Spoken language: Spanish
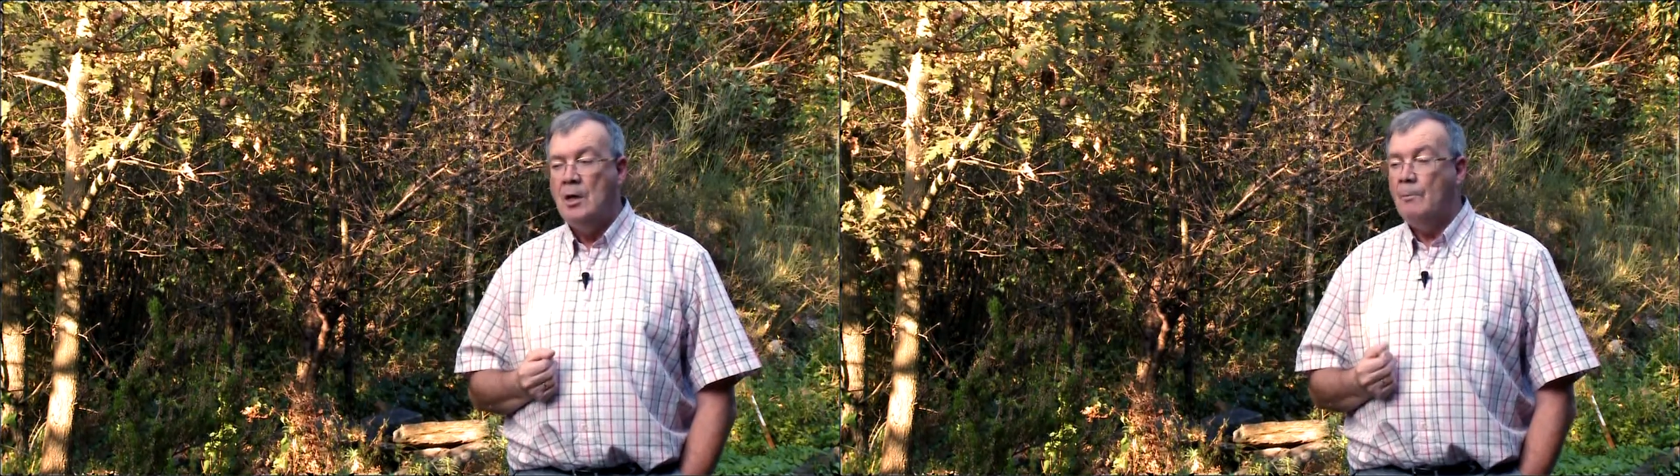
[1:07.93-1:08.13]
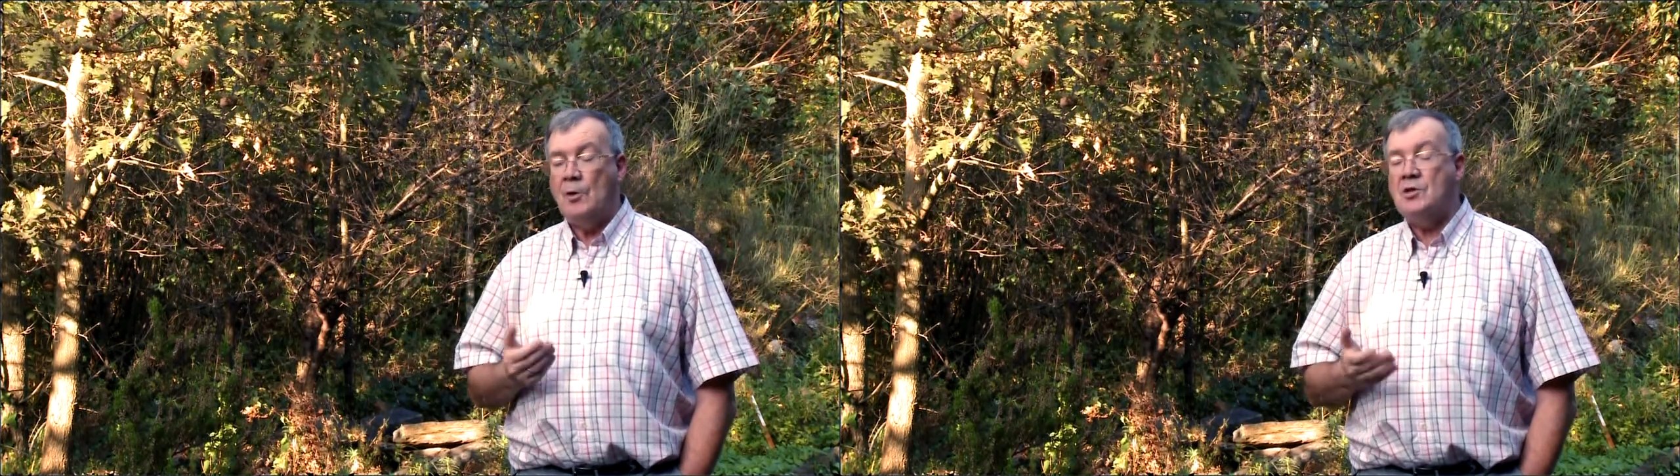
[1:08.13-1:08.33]

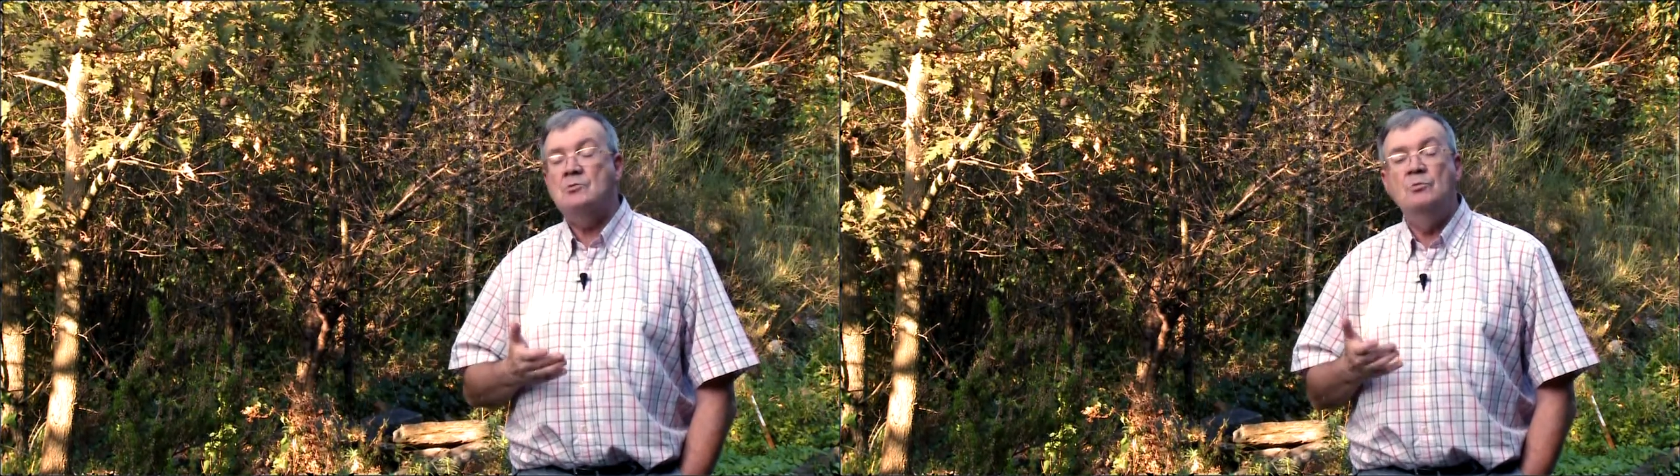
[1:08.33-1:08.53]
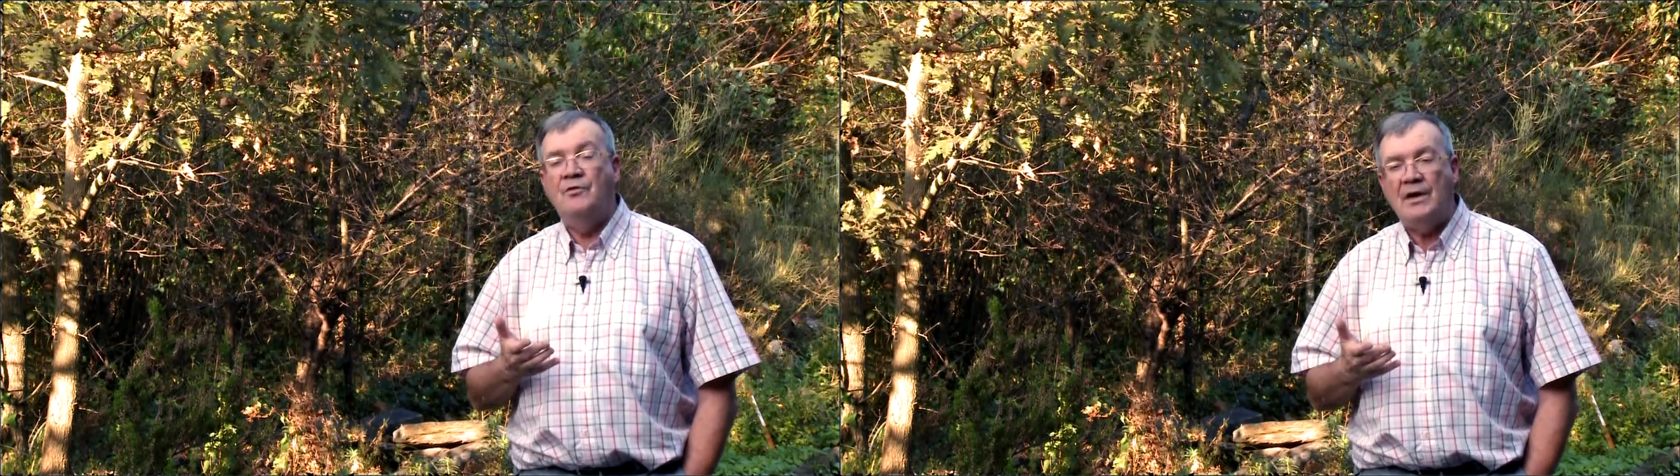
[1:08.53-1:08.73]
Por eso
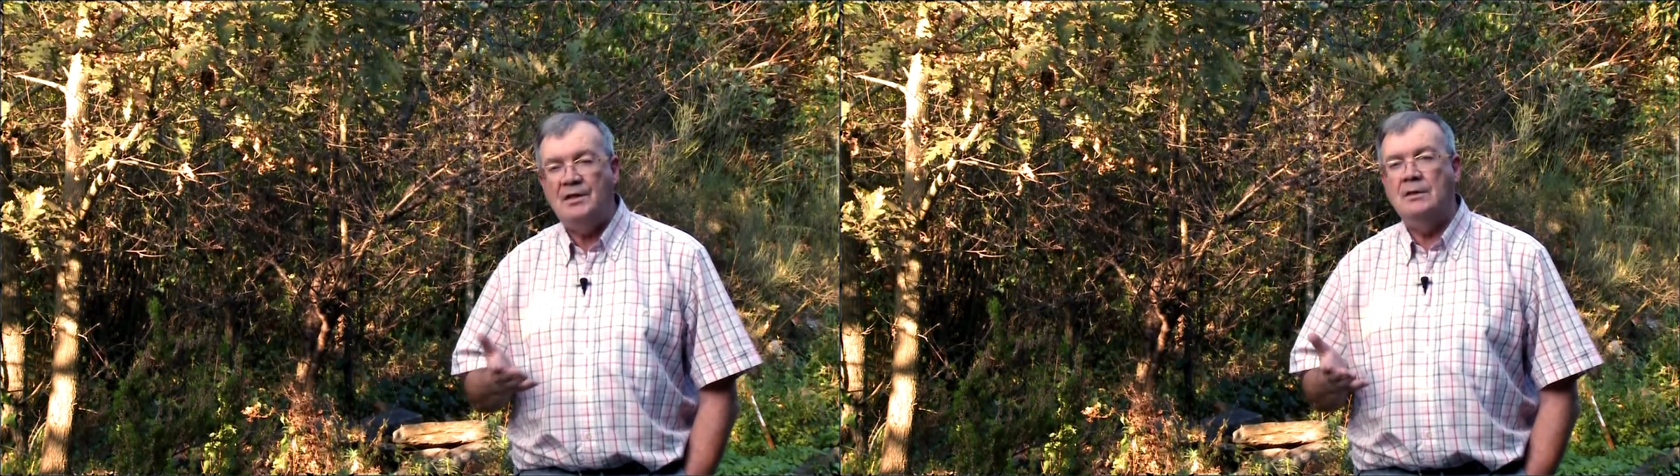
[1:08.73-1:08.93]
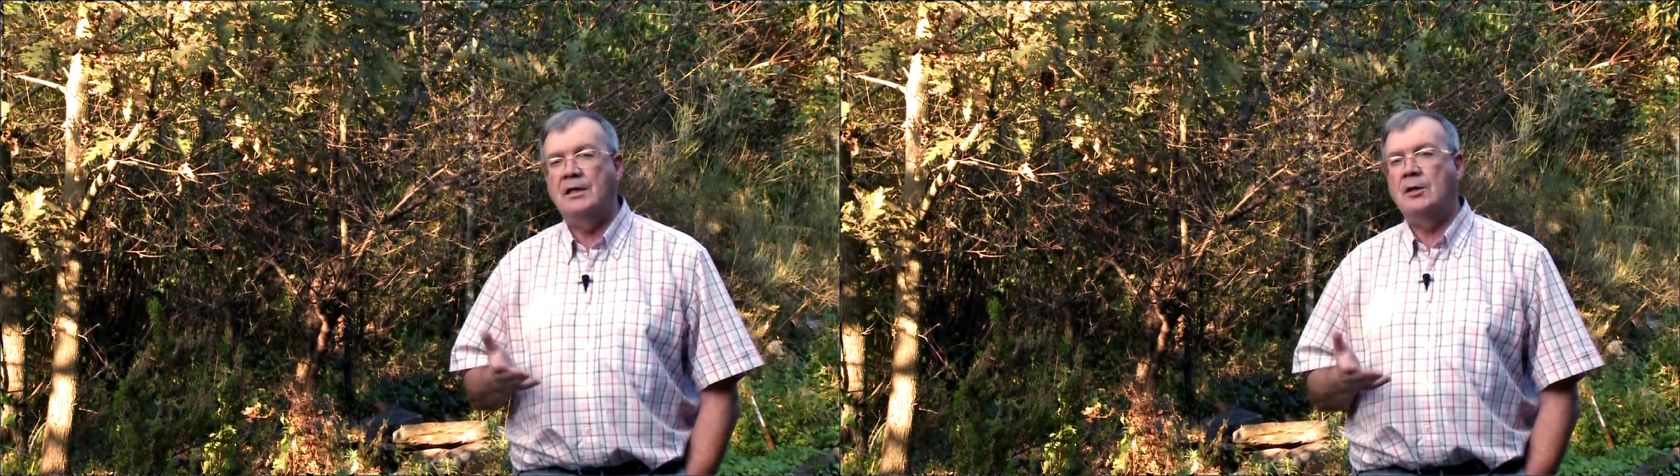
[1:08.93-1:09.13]
es muy
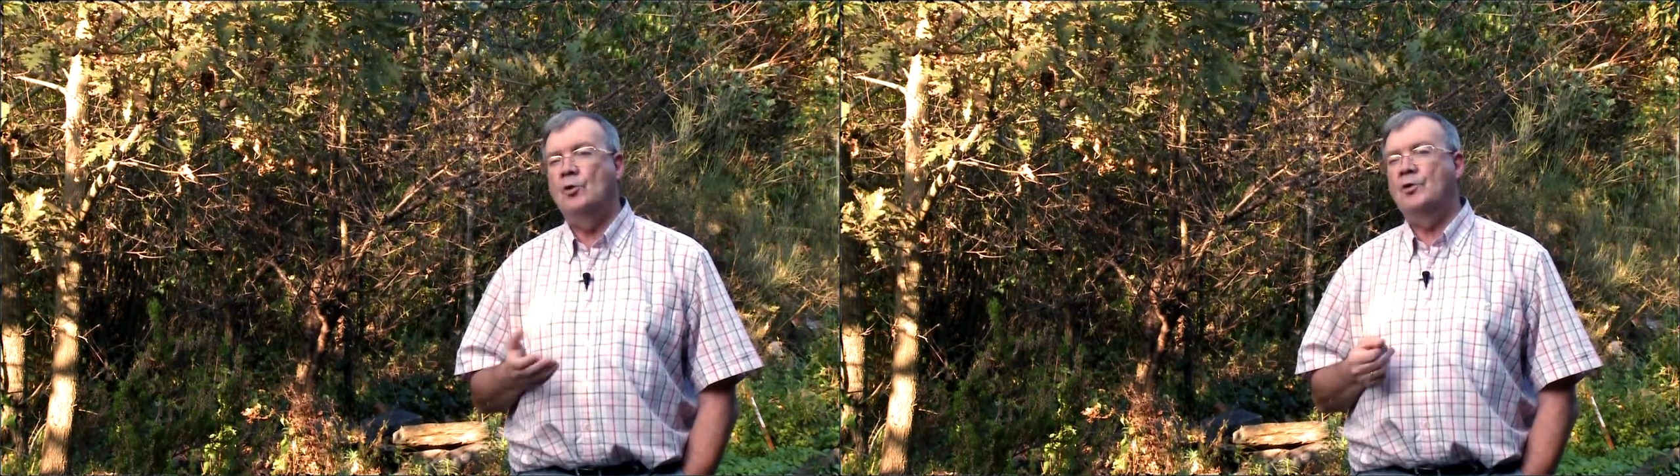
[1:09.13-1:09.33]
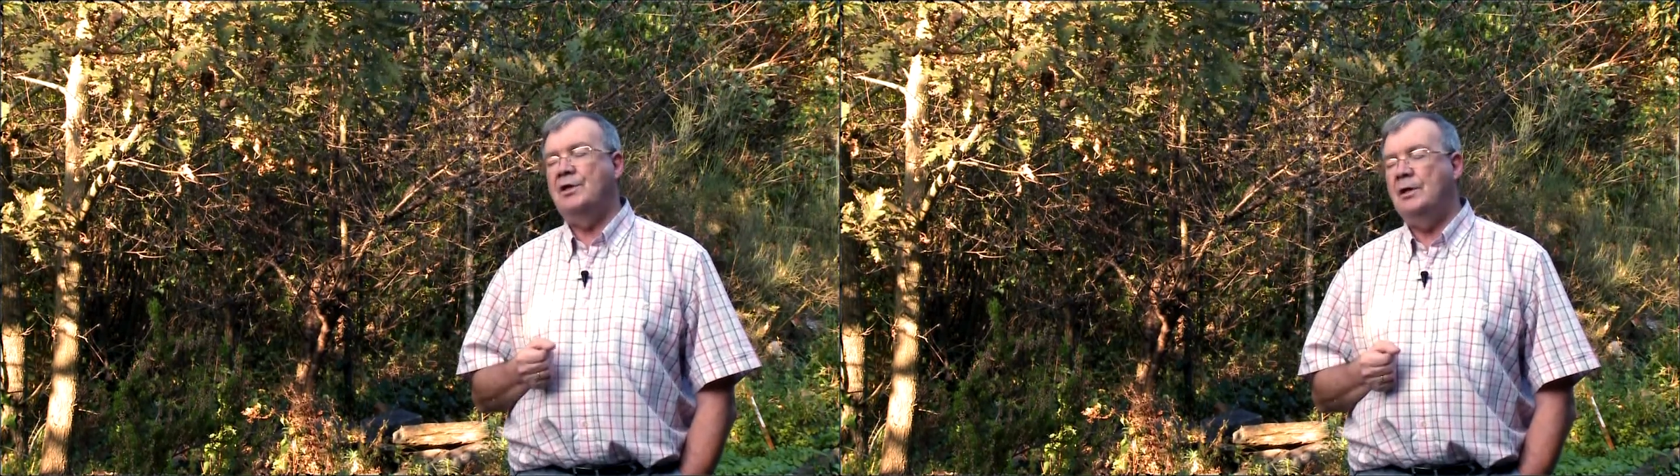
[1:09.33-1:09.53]
fácil de
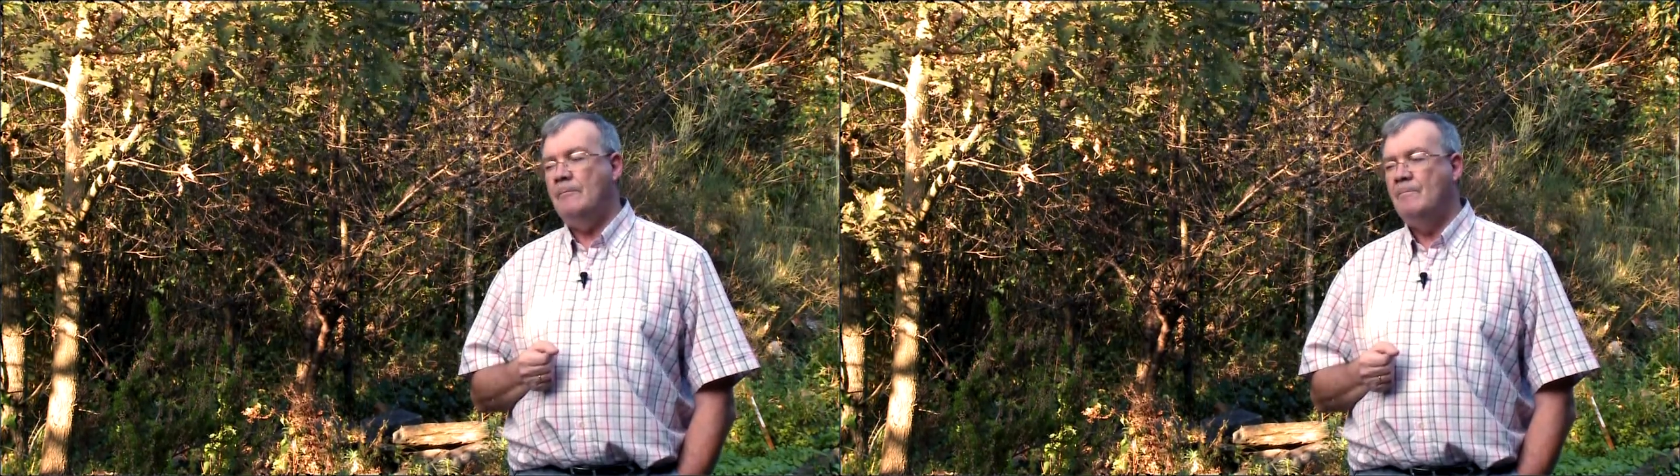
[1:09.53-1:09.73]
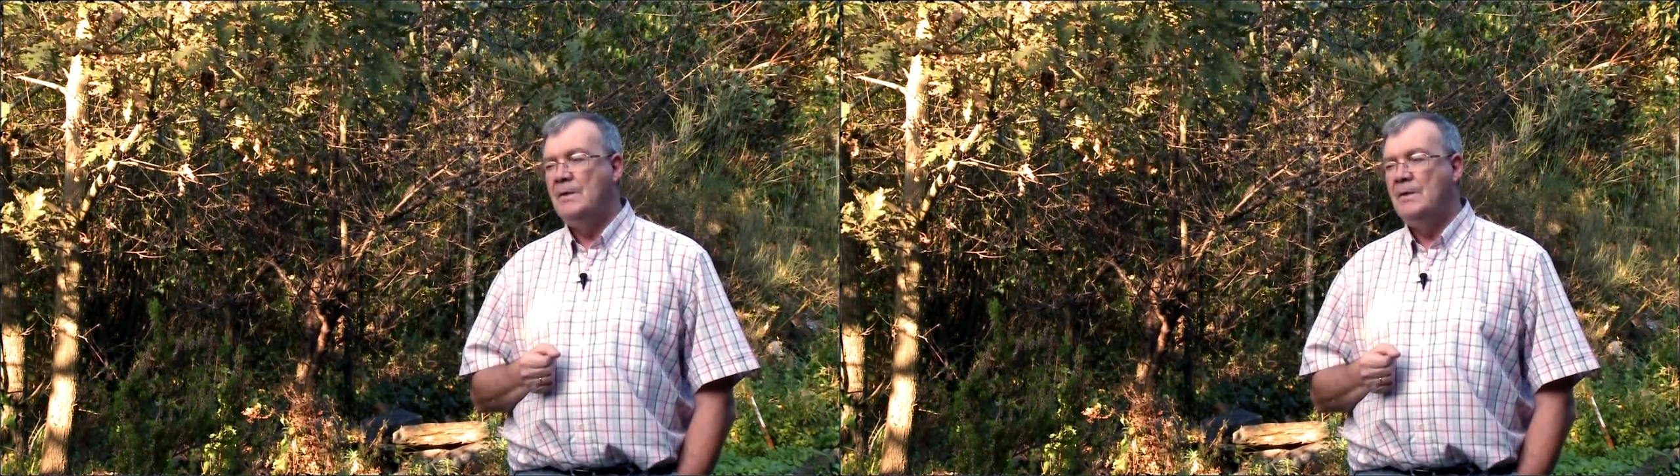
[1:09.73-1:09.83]
reconocer